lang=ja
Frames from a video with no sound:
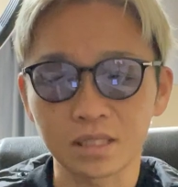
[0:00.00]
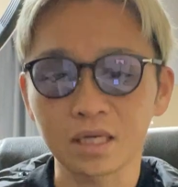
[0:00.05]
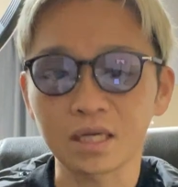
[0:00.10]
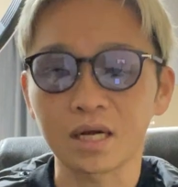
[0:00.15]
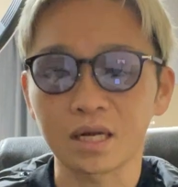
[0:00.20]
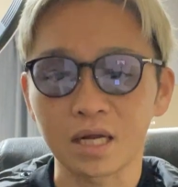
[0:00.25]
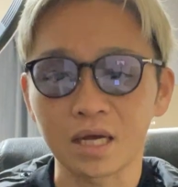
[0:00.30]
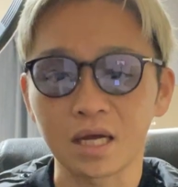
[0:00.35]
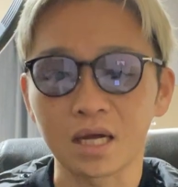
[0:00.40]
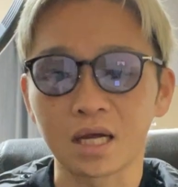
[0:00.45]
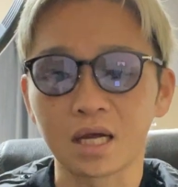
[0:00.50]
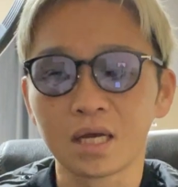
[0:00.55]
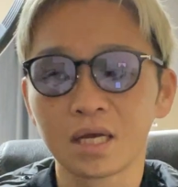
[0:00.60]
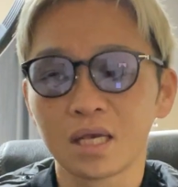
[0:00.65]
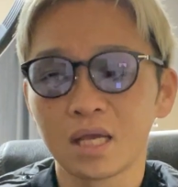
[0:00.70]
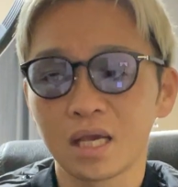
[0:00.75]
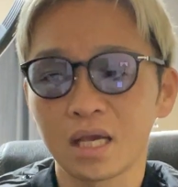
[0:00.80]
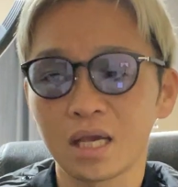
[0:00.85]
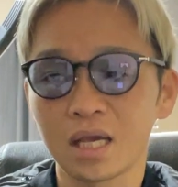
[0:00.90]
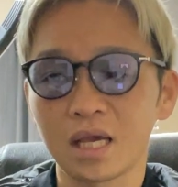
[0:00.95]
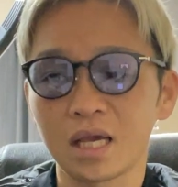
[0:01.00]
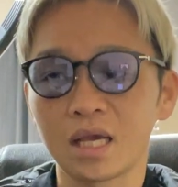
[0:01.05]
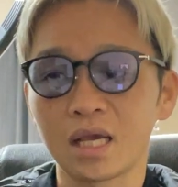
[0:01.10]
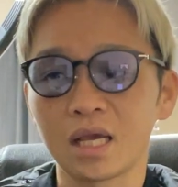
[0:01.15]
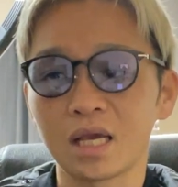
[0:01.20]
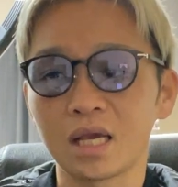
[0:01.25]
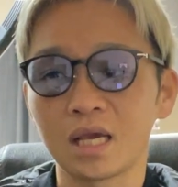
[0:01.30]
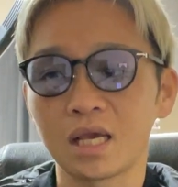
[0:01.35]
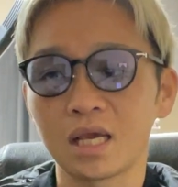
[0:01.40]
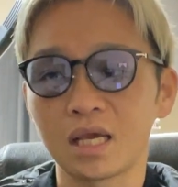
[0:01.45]
だから、
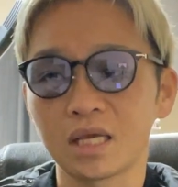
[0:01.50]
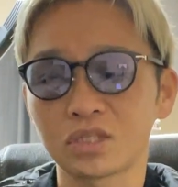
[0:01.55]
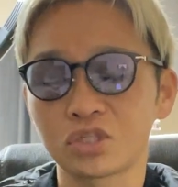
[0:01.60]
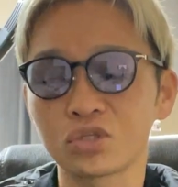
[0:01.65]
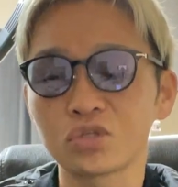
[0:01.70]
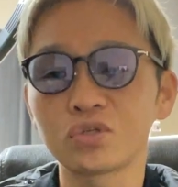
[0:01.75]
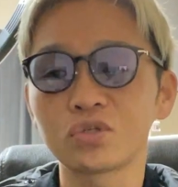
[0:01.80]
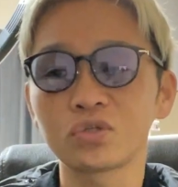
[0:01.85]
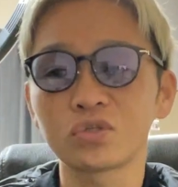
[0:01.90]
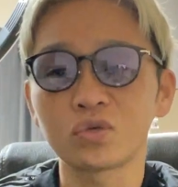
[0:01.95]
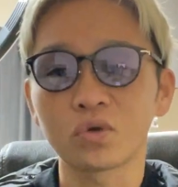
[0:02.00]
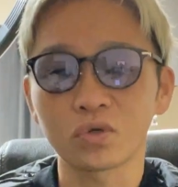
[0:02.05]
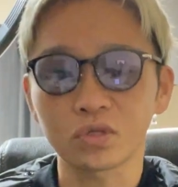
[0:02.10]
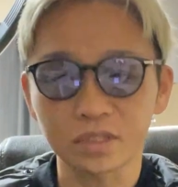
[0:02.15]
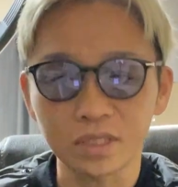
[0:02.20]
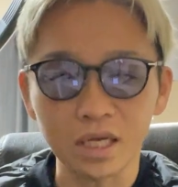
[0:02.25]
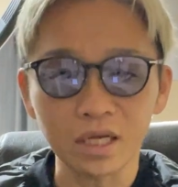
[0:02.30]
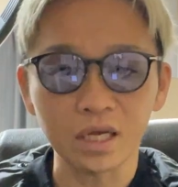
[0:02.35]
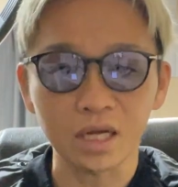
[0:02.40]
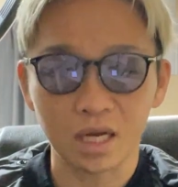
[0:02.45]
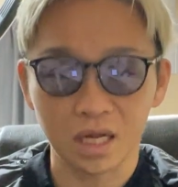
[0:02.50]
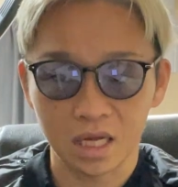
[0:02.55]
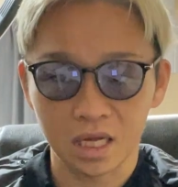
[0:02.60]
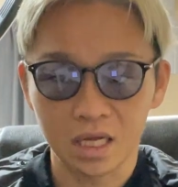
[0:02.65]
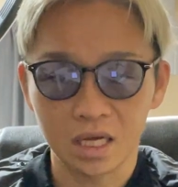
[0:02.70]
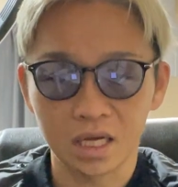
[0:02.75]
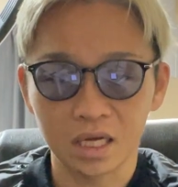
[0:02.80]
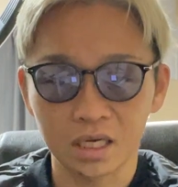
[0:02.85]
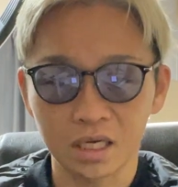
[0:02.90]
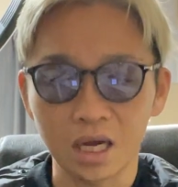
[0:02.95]
えー、16歳か
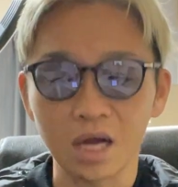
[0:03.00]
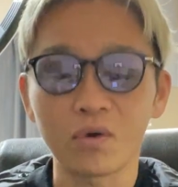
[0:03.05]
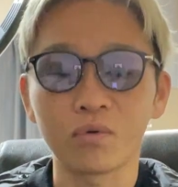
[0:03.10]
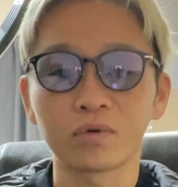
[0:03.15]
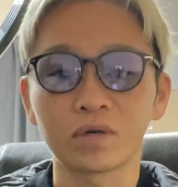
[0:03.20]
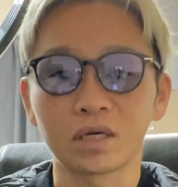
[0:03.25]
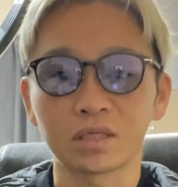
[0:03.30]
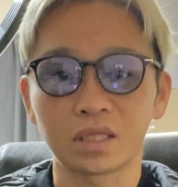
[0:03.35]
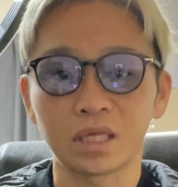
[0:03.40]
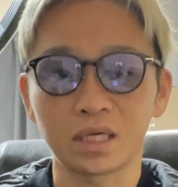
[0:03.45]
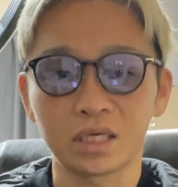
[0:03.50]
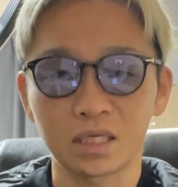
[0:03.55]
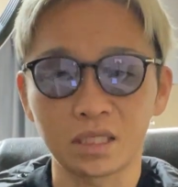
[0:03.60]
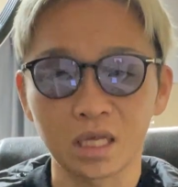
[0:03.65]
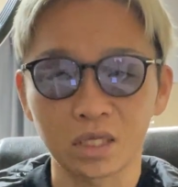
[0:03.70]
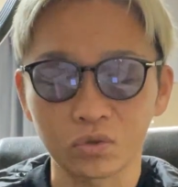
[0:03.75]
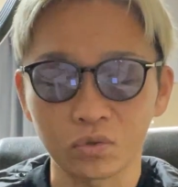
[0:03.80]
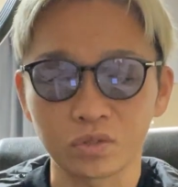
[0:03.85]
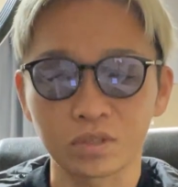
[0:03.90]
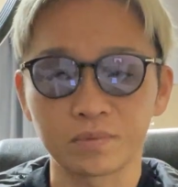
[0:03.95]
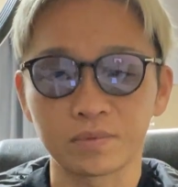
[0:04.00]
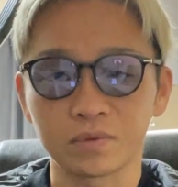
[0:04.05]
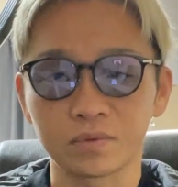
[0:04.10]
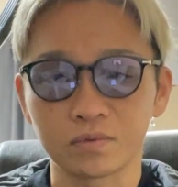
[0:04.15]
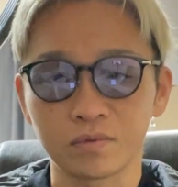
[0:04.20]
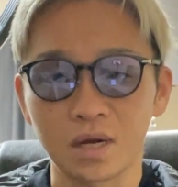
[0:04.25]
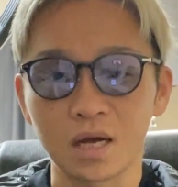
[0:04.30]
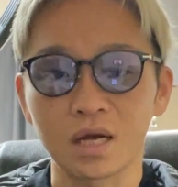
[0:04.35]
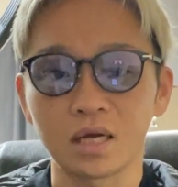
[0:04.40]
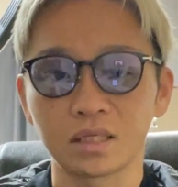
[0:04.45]
らが本格的だと自
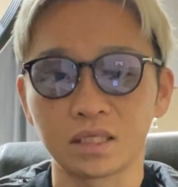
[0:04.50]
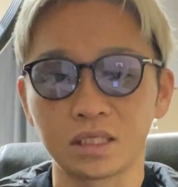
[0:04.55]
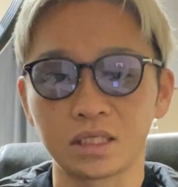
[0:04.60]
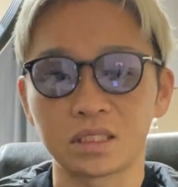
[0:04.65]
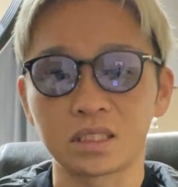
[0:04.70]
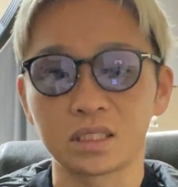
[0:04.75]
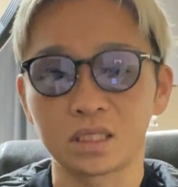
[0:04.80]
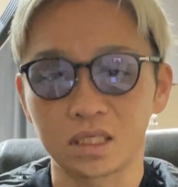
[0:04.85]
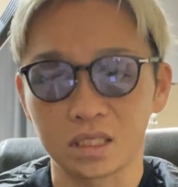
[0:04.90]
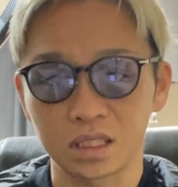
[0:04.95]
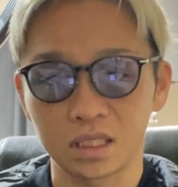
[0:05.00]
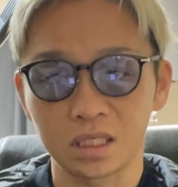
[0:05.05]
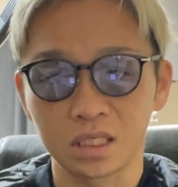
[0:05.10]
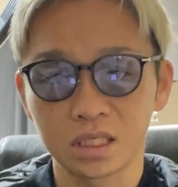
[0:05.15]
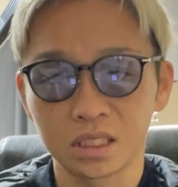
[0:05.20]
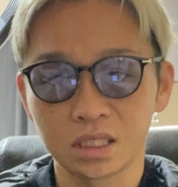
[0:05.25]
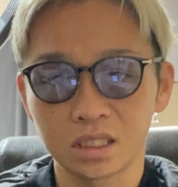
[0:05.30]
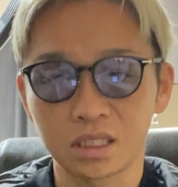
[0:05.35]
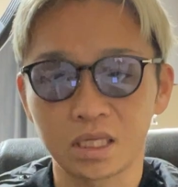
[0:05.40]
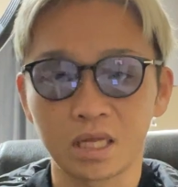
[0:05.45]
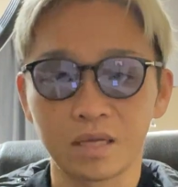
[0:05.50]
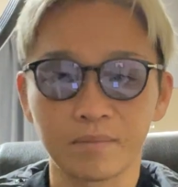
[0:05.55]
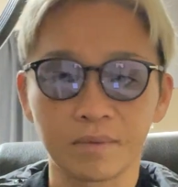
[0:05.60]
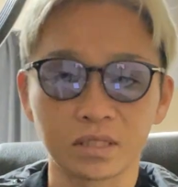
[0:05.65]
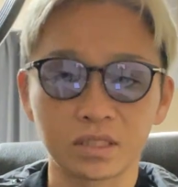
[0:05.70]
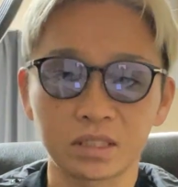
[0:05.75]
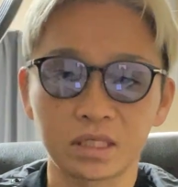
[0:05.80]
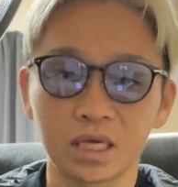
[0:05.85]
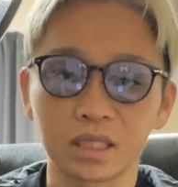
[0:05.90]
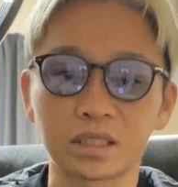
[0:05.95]
分は認識していま
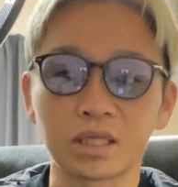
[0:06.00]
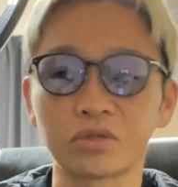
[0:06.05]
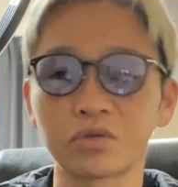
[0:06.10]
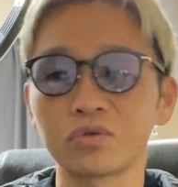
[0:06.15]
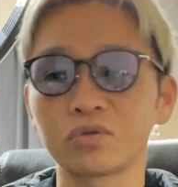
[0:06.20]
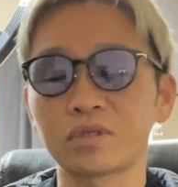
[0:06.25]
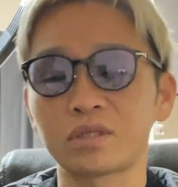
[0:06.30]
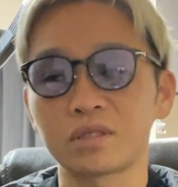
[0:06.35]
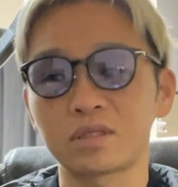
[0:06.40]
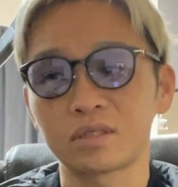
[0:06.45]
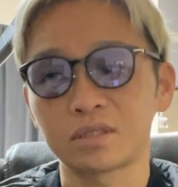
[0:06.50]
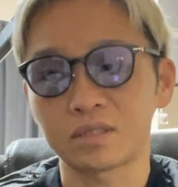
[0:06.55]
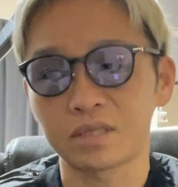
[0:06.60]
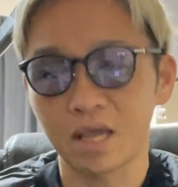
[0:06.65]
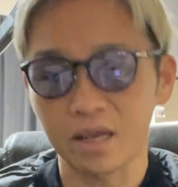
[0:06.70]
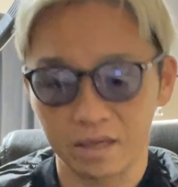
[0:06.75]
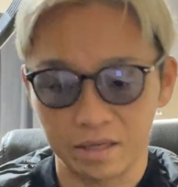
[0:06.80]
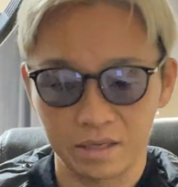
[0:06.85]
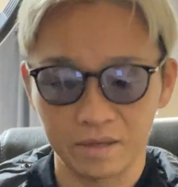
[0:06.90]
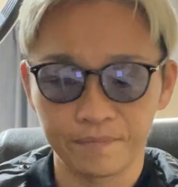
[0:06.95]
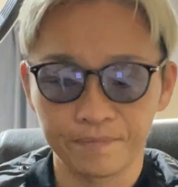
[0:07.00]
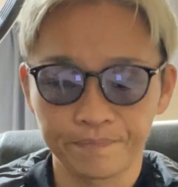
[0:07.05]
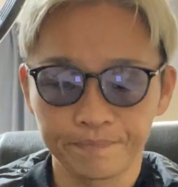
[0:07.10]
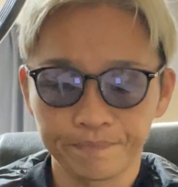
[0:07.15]
す。付き合ったという定義。